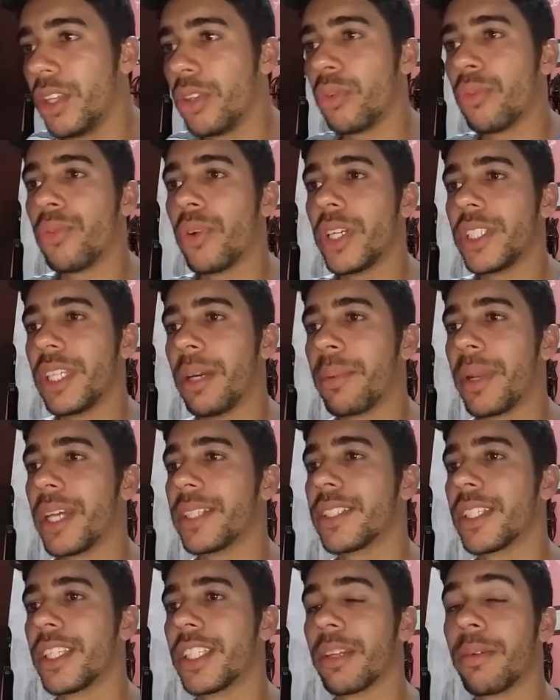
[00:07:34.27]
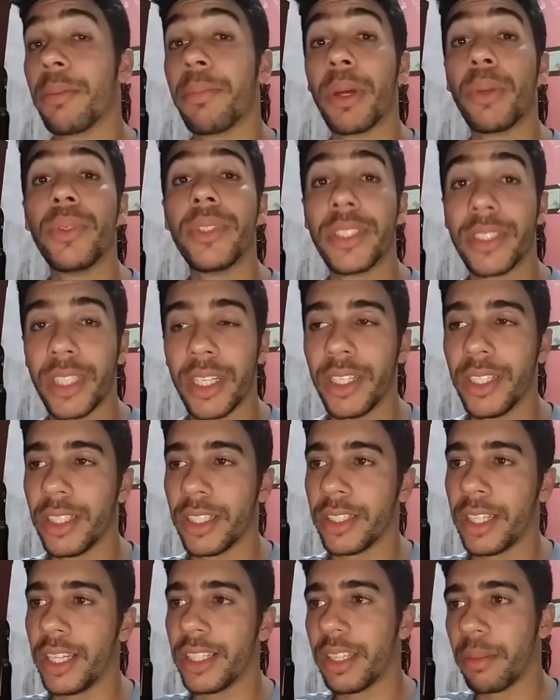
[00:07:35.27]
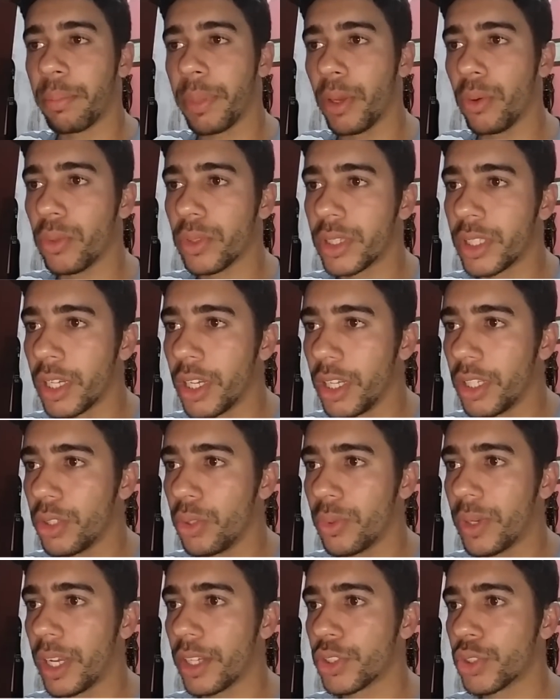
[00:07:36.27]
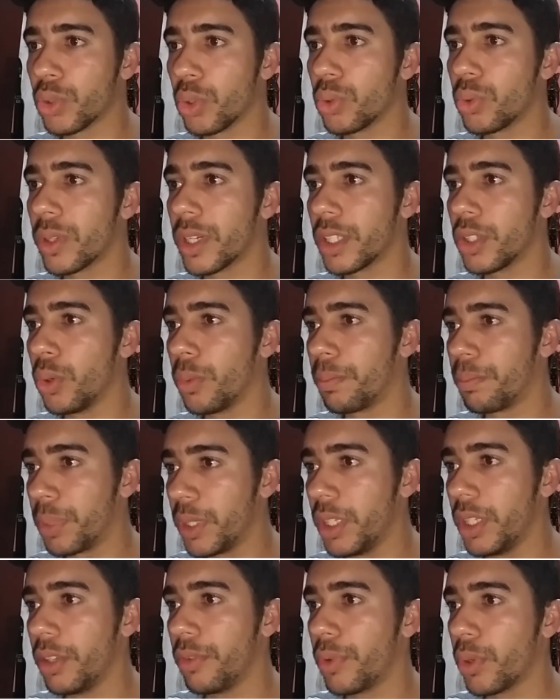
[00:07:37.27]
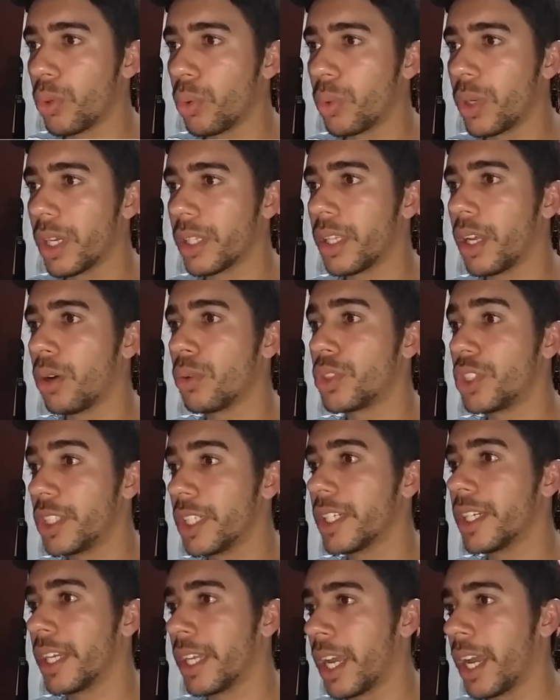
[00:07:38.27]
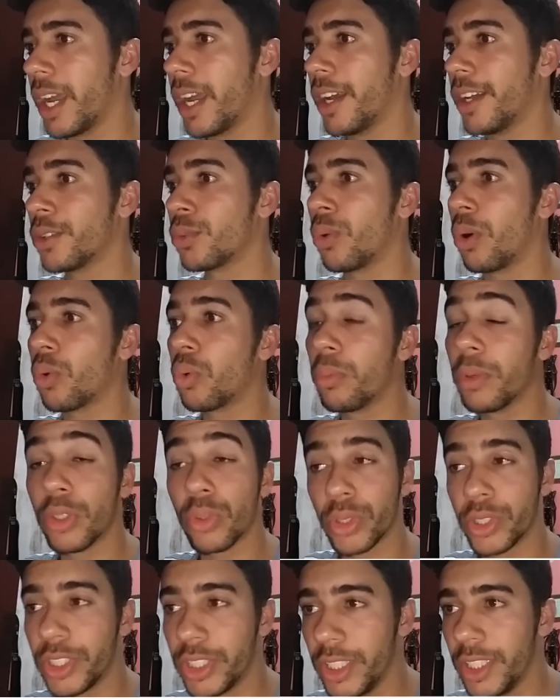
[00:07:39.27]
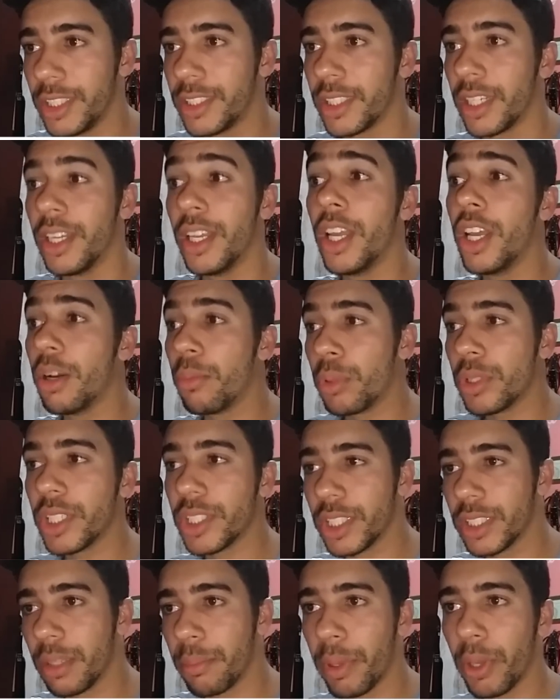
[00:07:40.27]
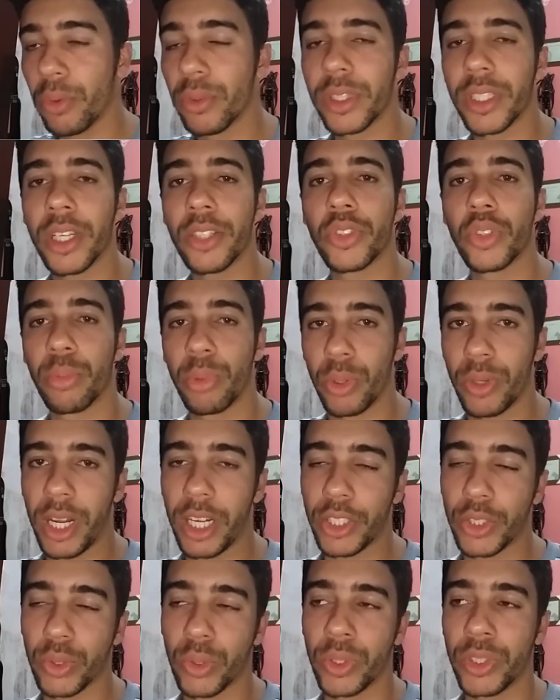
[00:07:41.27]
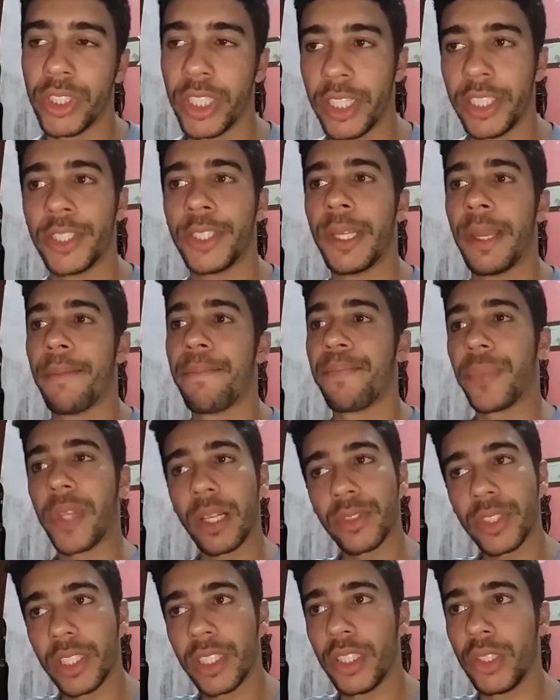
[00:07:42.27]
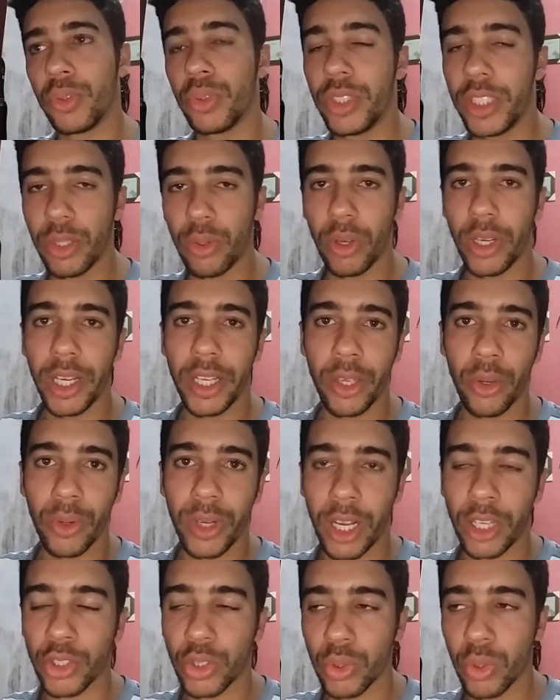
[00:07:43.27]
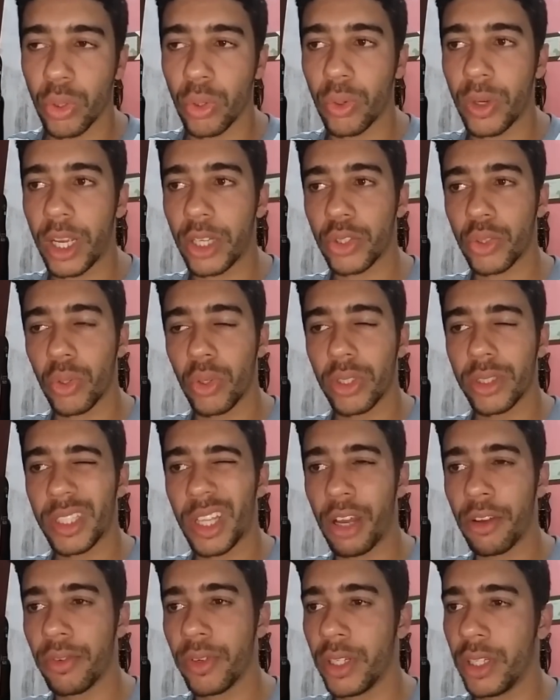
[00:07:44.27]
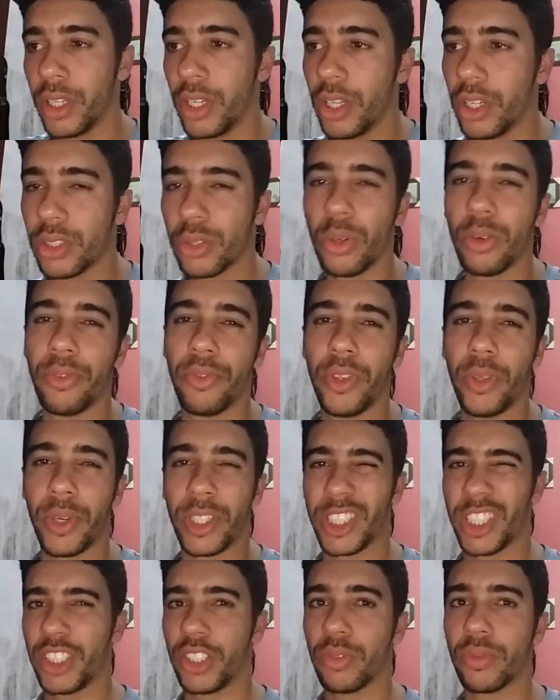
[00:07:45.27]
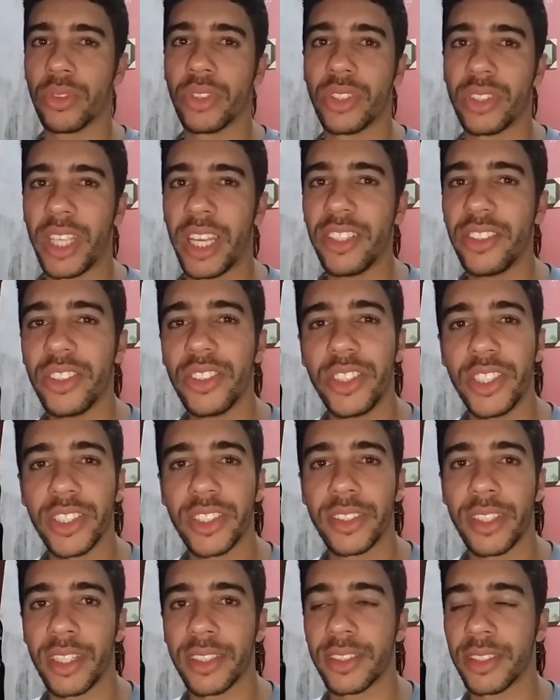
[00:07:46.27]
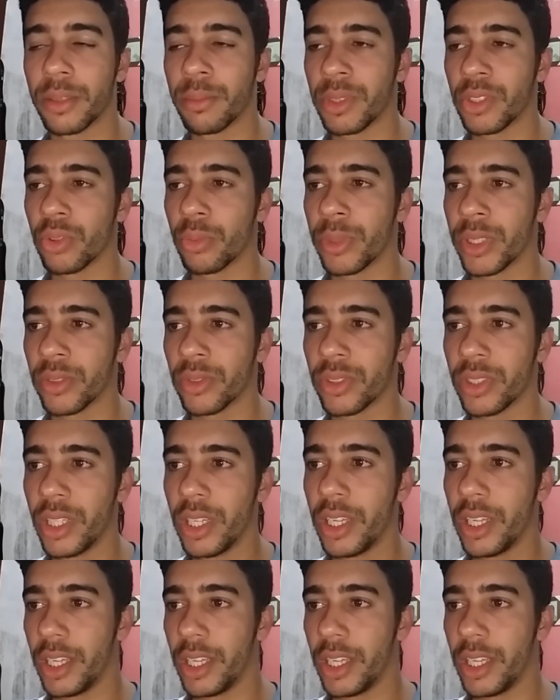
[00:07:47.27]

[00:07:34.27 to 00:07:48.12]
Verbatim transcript: E um forte abraço aqui também para o Stanley, né? Tá perguntando, e o cachorro do Canil Pif que o canal tinha ganhado, alguma notícia? Muita gente tá perguntando sobre o cachorro. Gente, é o seguinte, o dia que eu ganhei o cachorro, o cachorro tava novinho, acho que tinha uns 7 dias nascido mais ou menos.